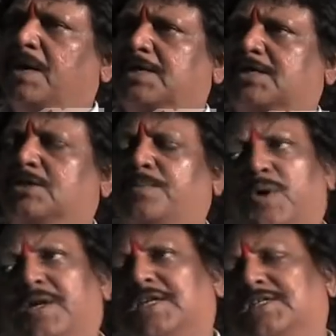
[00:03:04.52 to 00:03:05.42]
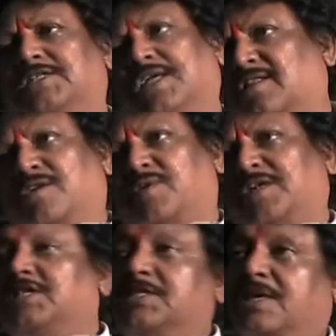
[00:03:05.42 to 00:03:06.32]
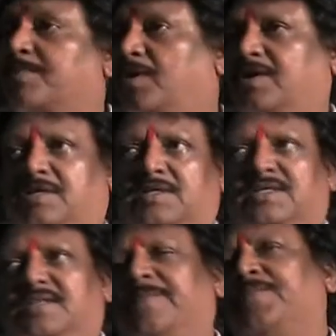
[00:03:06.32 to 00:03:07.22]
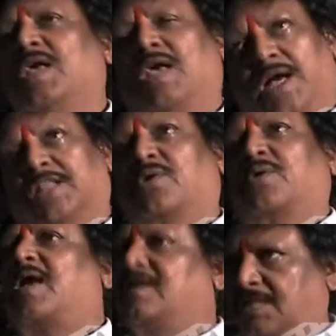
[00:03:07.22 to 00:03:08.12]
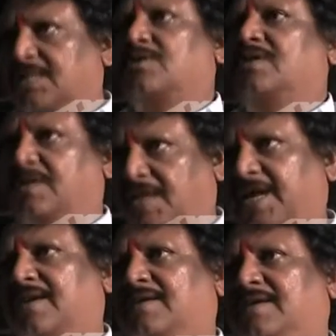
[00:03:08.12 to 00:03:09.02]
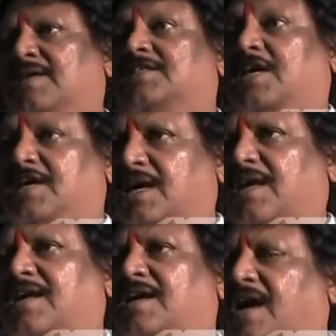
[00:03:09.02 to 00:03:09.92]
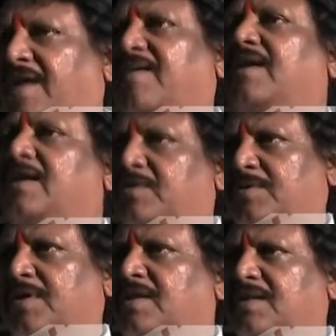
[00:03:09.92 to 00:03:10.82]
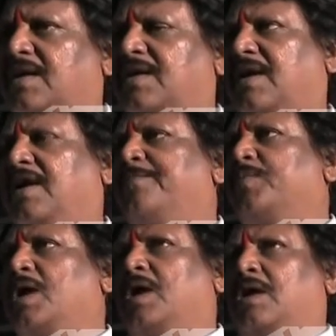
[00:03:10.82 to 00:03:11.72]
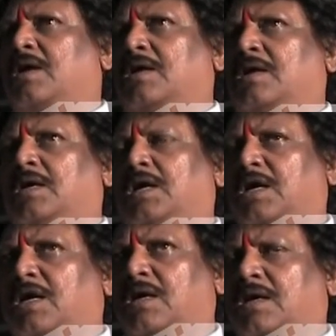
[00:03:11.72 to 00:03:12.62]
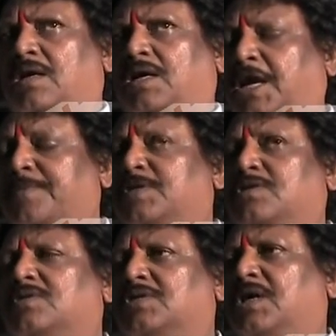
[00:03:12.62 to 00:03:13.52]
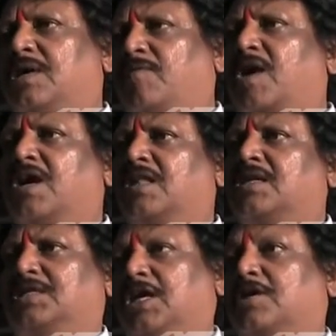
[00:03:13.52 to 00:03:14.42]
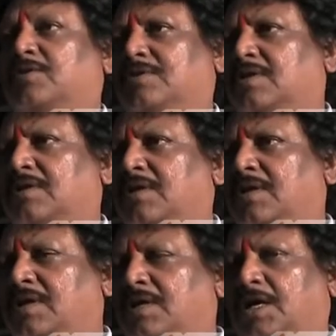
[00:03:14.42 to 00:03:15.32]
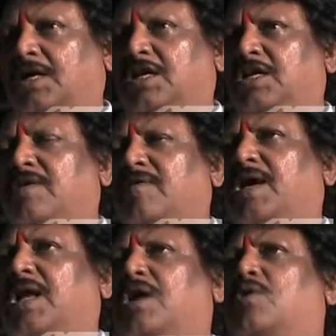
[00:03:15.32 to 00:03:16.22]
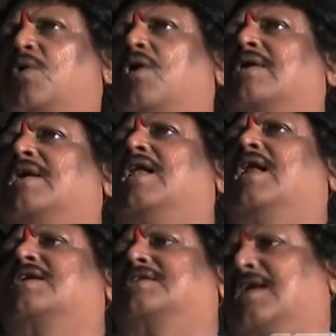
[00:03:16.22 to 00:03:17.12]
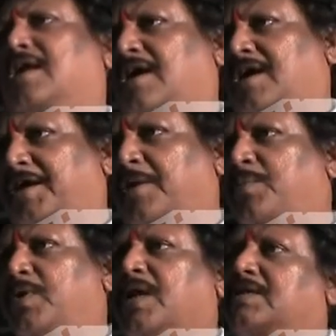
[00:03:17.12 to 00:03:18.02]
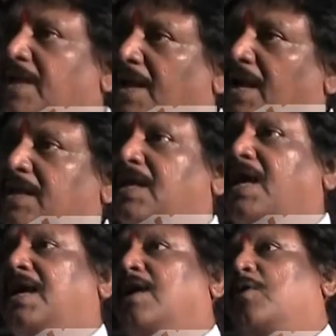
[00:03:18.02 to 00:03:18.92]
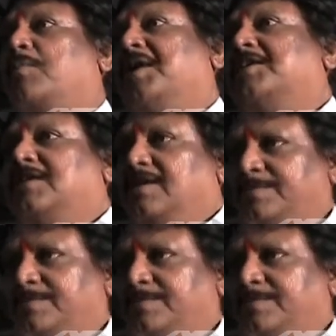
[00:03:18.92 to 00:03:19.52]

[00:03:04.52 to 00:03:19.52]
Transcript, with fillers: ఆర్టిస్టులు పొలిటీషియన్స్ అందరూ కూడా సిన్సియర్ పొలిటీషియన్స్ అందరూ కూడా ఆయన చేస్తున్నది గ్రేట్ చేయాలి కావాలి అనుకున్నారు ఎందుకంటే ఈ కరప్షన్ చూసి వరల్డ్ అంతా షేక్ అవుతుంది అంటే ఇన్ని వేల కోట్ల లక్షల డబ్బు అసలు ఎలాగ దాయగలడు ఒక మనిషి